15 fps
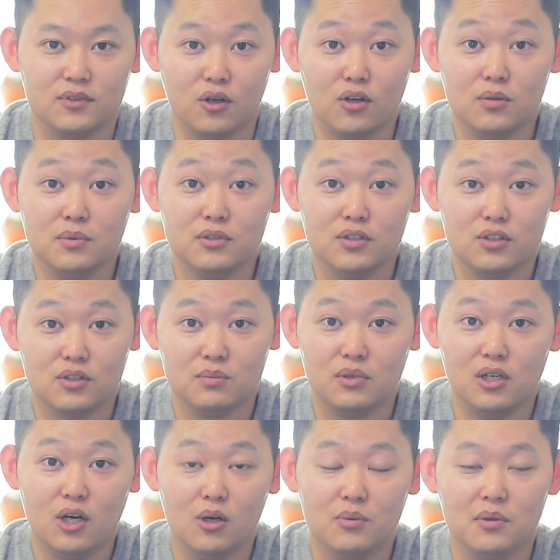여러분들은
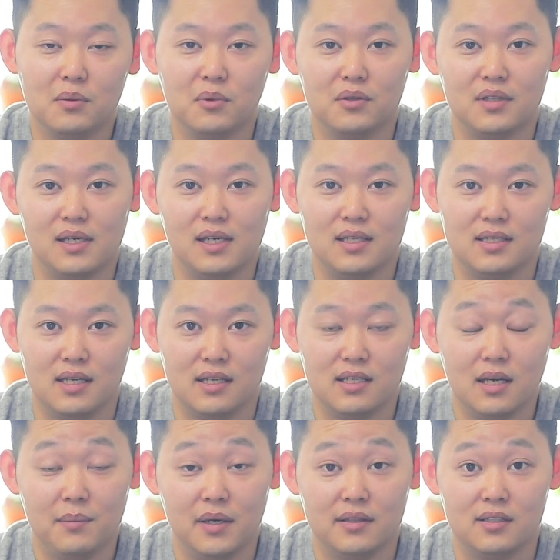플라워 오브 이모탈리티의
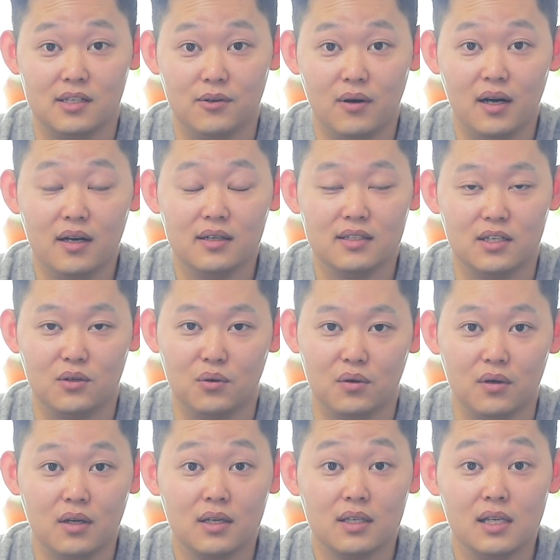새 바틀과 그리고